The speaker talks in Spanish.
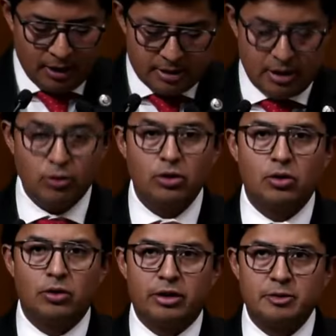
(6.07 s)
Saludo
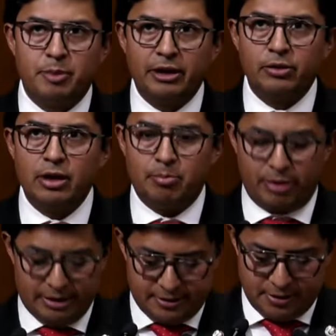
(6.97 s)
con respeto y
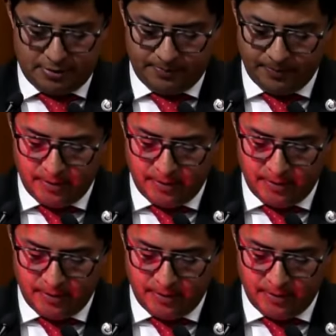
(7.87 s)
aprecio